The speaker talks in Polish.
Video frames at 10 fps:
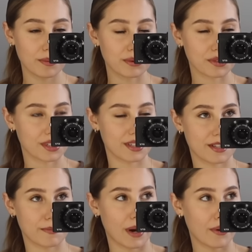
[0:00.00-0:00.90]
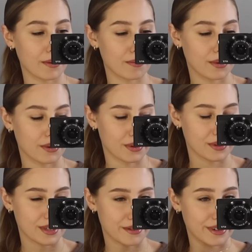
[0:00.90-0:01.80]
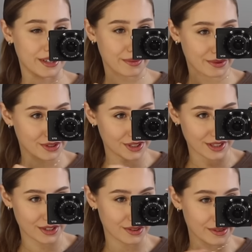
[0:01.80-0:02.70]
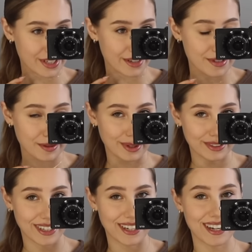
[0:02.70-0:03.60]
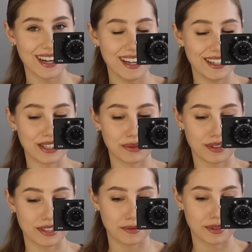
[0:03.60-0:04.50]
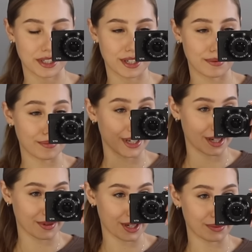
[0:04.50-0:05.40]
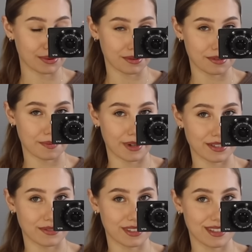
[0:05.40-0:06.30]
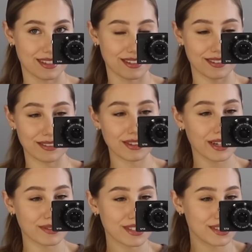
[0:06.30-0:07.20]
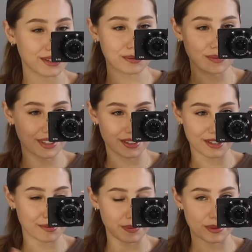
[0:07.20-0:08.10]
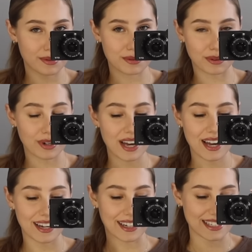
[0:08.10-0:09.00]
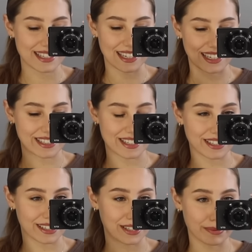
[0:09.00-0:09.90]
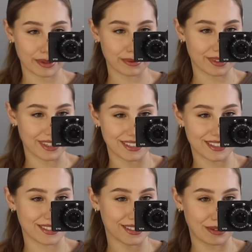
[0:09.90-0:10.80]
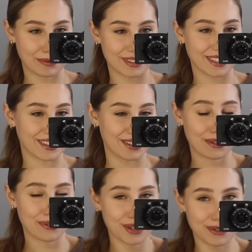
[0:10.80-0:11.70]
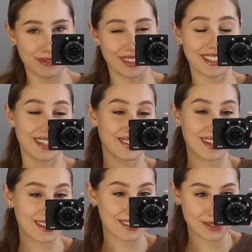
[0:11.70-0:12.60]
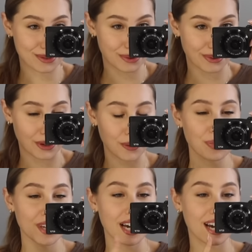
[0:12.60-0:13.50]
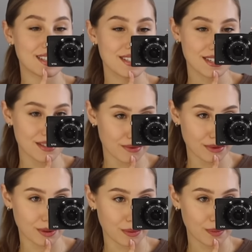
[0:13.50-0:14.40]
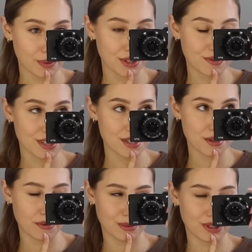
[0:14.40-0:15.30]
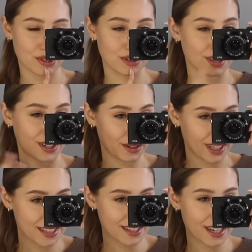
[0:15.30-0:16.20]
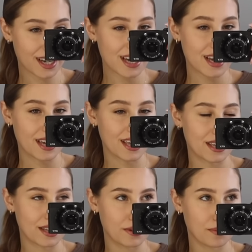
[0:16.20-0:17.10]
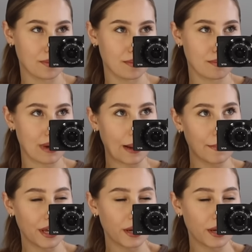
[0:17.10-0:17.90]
później spałam, bo zerwaliśmy troszeczkę też nockę w sobotę i kładliśmy się mega, mega późno spać, więc no jak widzicie u mnie to jest po prostu raz tak, raz siak, nie ma tutaj gdzieś tam takiego wyrównania, no ale też trudno. A dzisiaj jestem w domu, ponieważ są w mojej szkole rekolekcje i mamy